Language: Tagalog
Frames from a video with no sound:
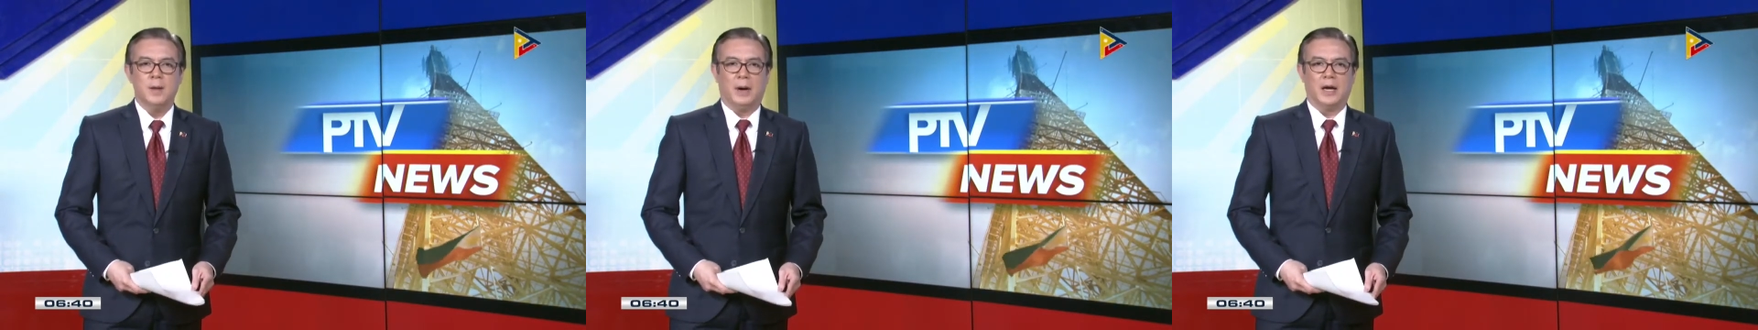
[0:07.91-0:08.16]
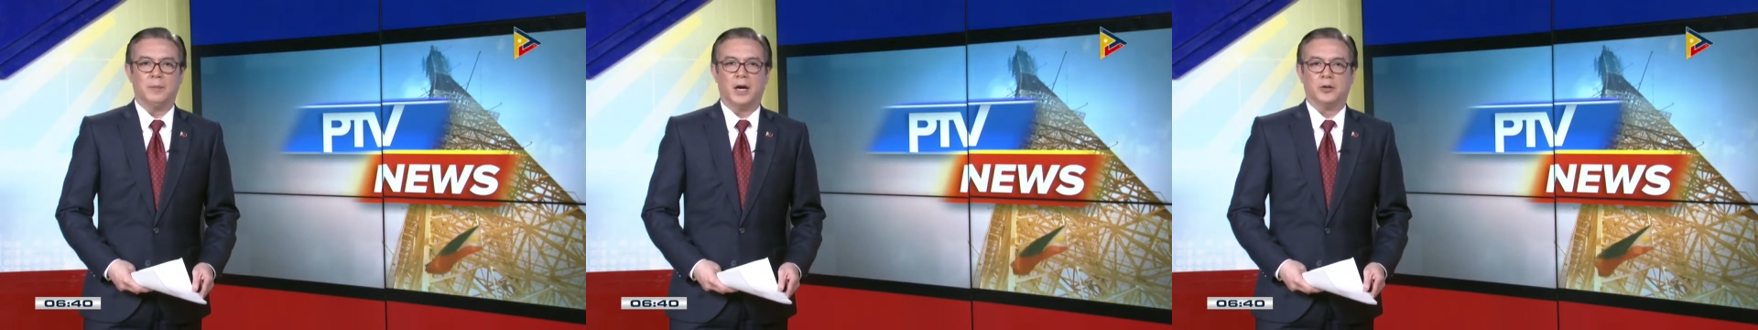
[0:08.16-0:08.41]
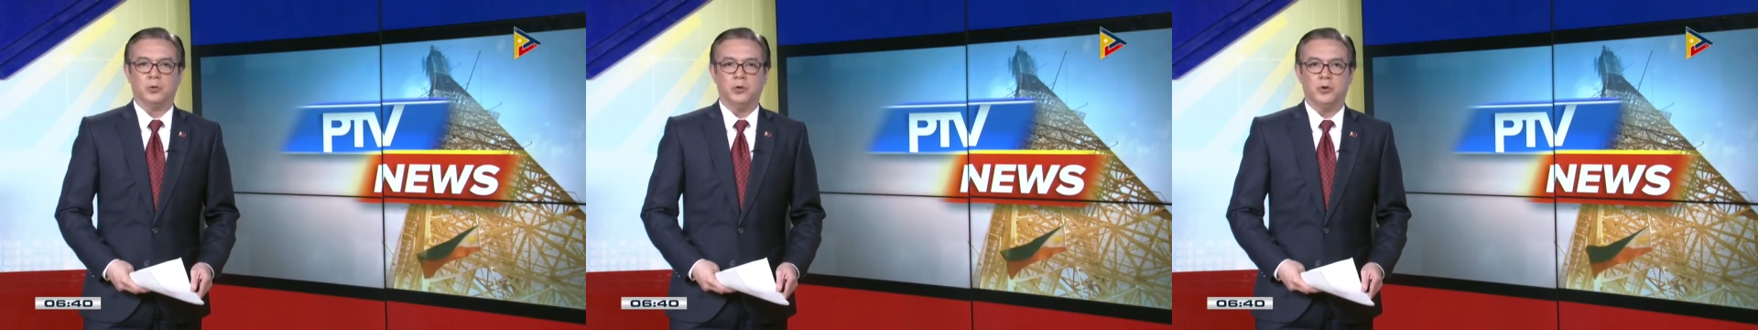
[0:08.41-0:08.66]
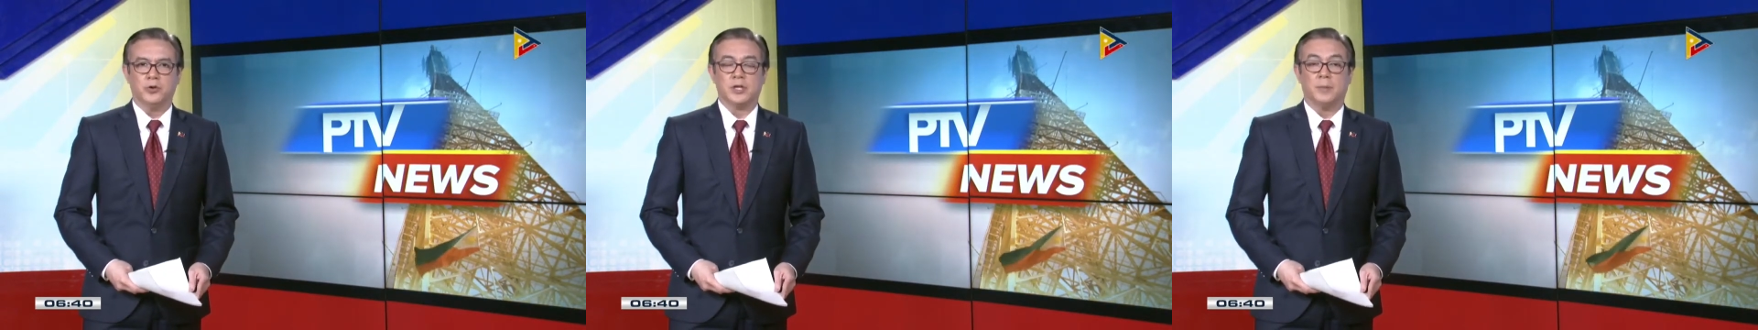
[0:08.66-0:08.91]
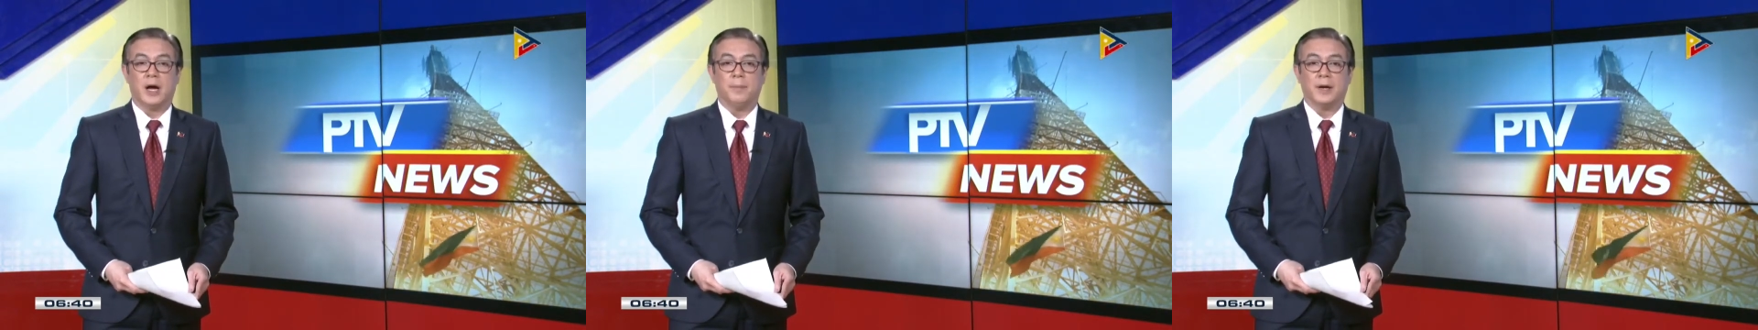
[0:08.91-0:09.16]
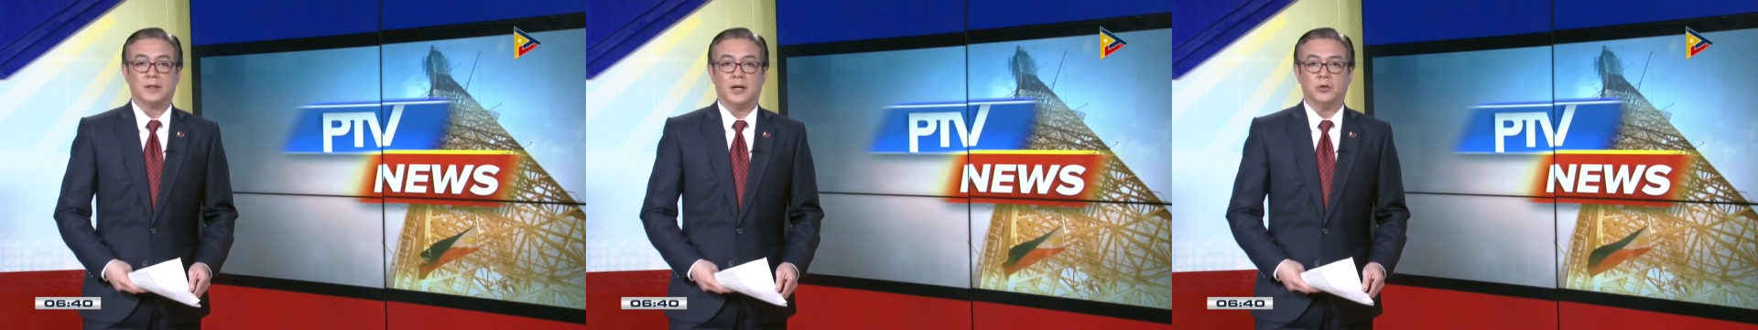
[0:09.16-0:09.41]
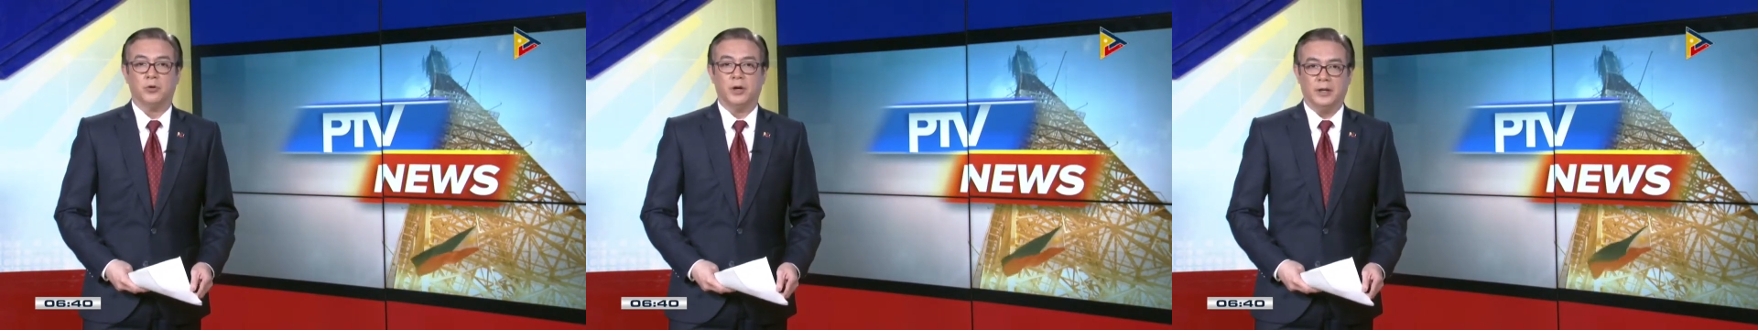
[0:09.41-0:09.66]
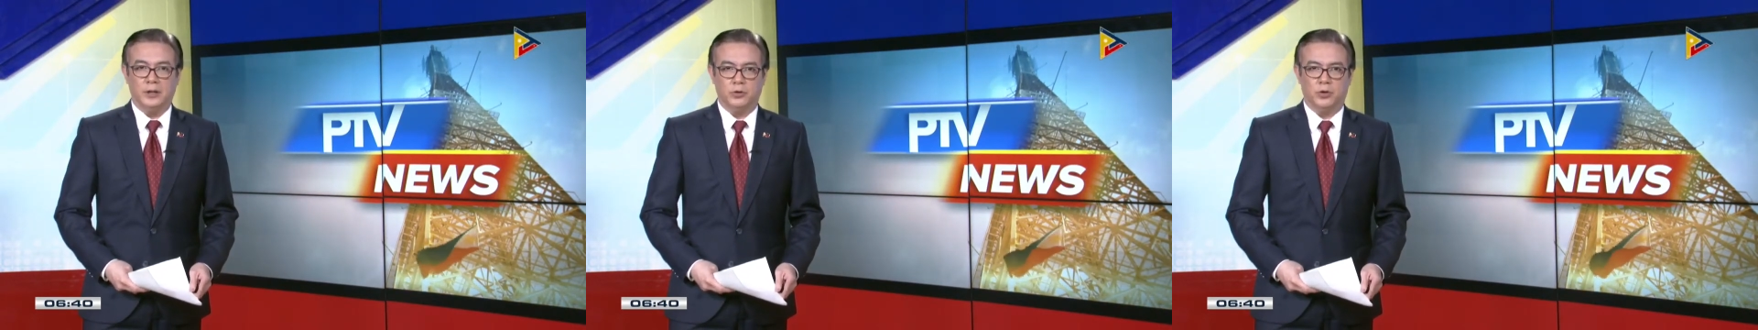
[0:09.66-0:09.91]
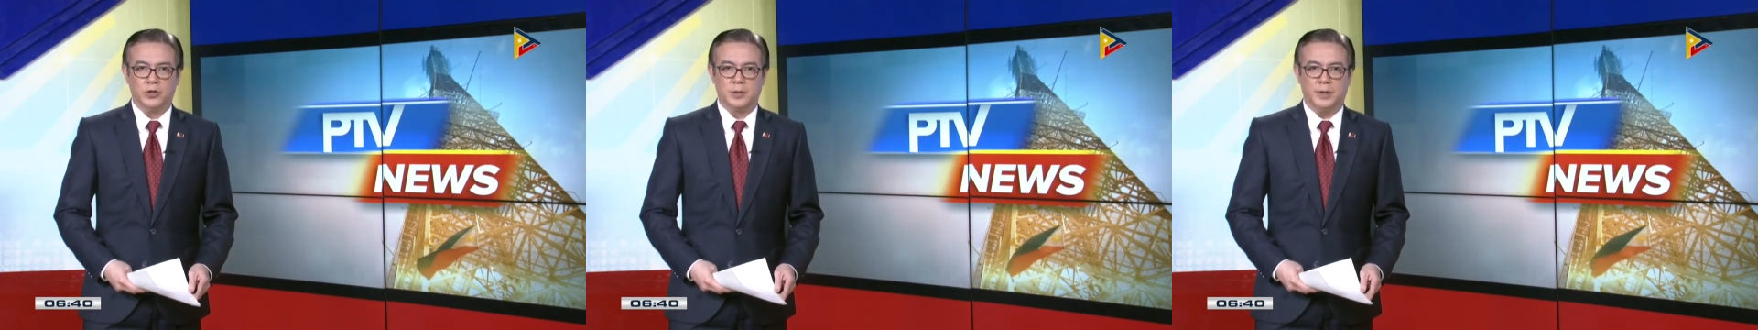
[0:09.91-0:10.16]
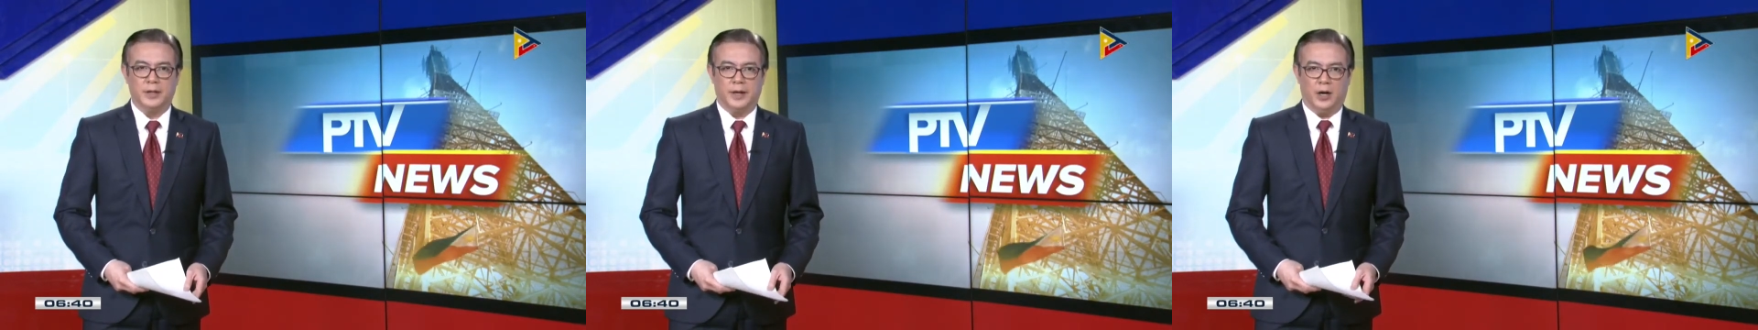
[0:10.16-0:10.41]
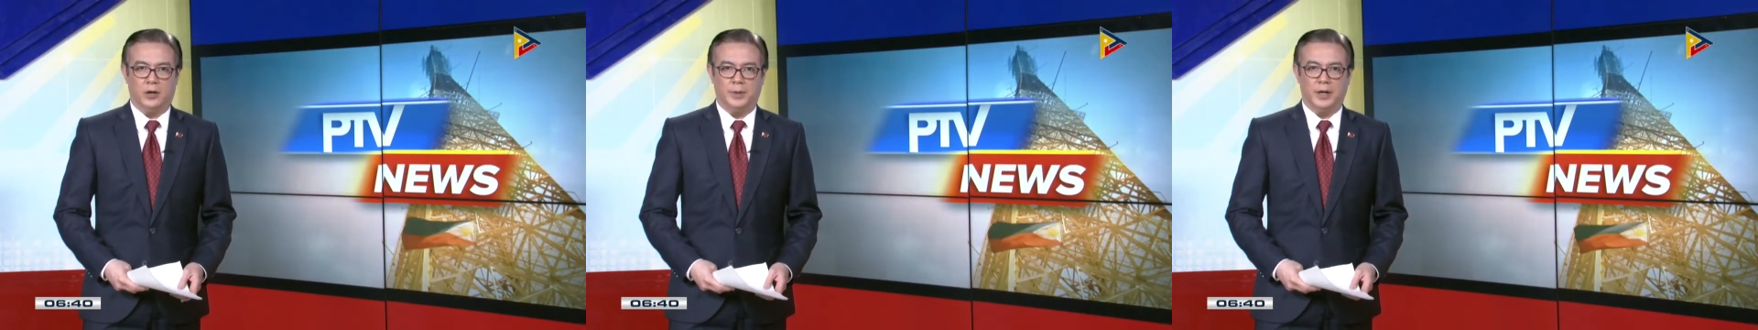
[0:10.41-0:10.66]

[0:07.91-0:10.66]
para makatulong sa mga apektado ng lindol sa Mindanao.